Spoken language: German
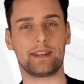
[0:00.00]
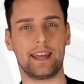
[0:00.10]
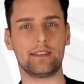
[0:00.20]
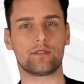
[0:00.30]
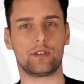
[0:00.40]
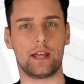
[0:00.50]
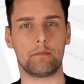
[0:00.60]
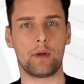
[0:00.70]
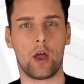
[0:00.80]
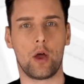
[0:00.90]

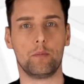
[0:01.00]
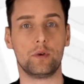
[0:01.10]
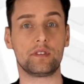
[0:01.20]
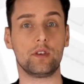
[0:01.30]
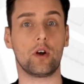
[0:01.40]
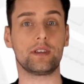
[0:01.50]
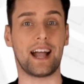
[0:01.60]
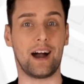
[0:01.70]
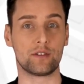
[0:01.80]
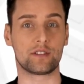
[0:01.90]
entgegenzunehmen, müsst ihr
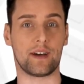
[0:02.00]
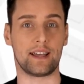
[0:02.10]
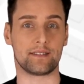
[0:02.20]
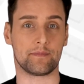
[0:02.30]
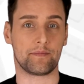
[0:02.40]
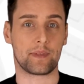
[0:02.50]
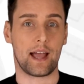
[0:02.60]
euch ausweisen.